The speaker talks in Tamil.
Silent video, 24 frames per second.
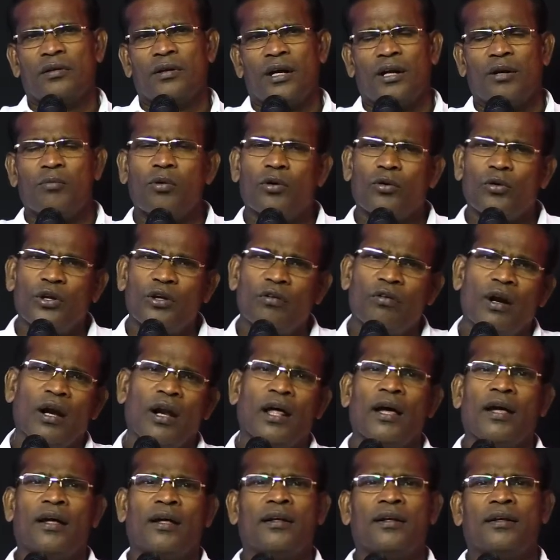
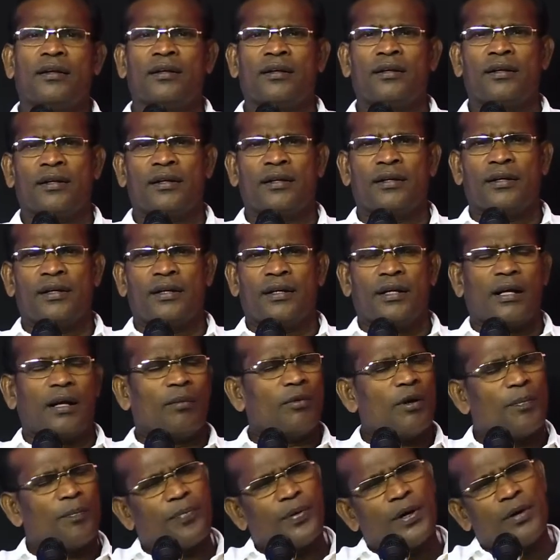அன்புக்குரியவர்களே
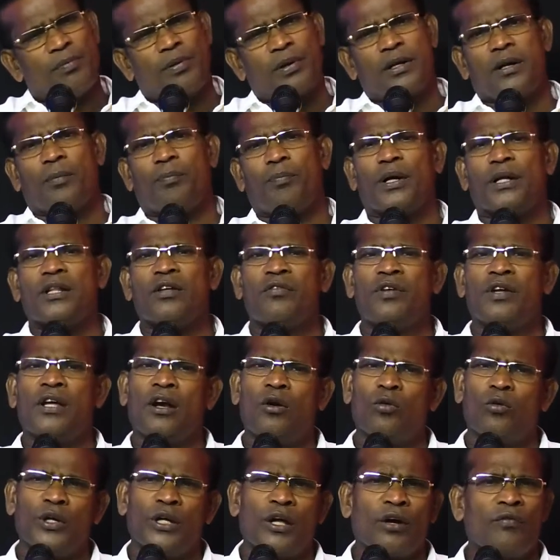நாம் எப்படிப்பட்ட
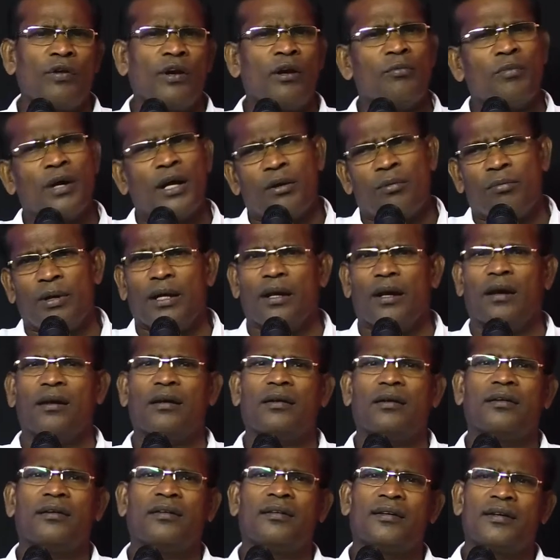பதவியில் உயர்வில் மேன்மையில்
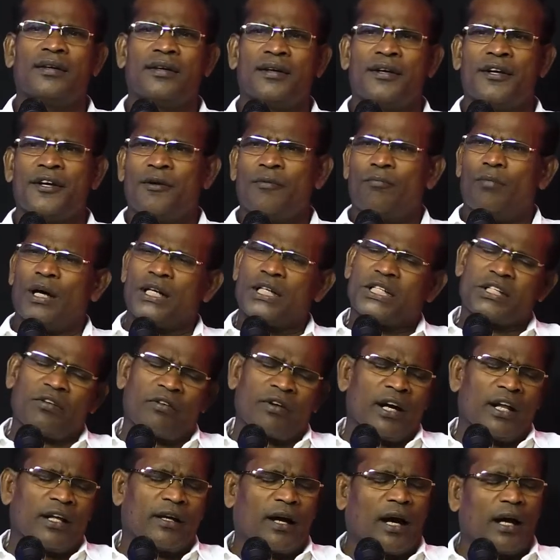
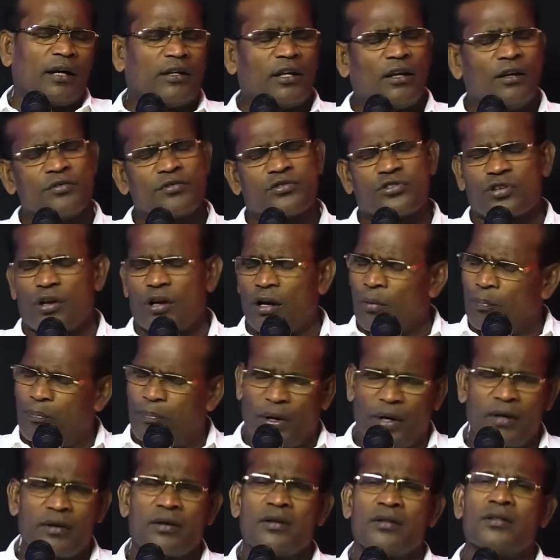மற்றவர்களை காட்டிலும்
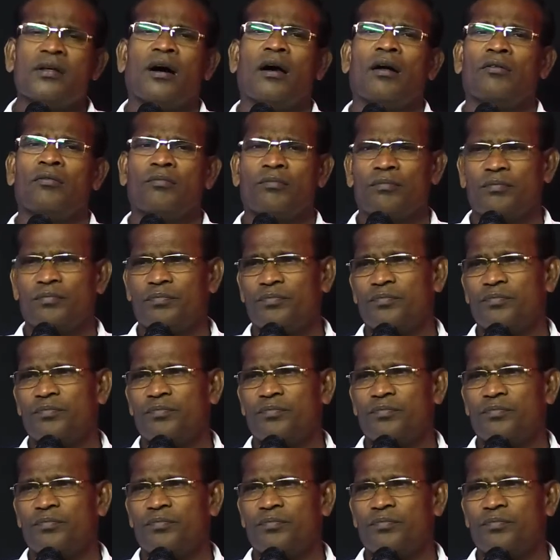சிறப்பாக இருந்தாலும்